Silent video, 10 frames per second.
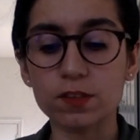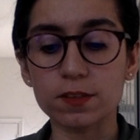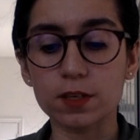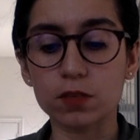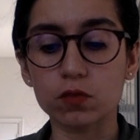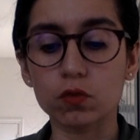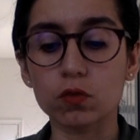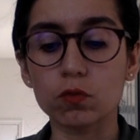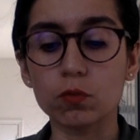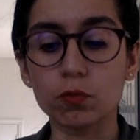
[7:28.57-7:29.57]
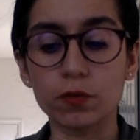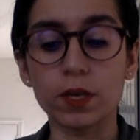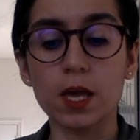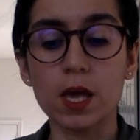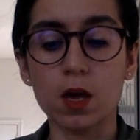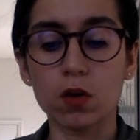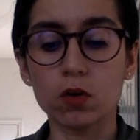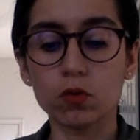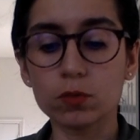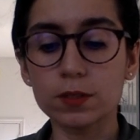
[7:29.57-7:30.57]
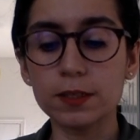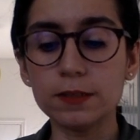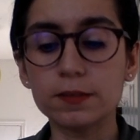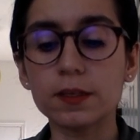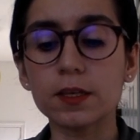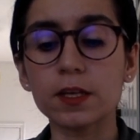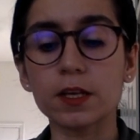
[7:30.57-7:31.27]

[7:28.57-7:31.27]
Ça, c'est quelque chose que vous pouvez utiliser.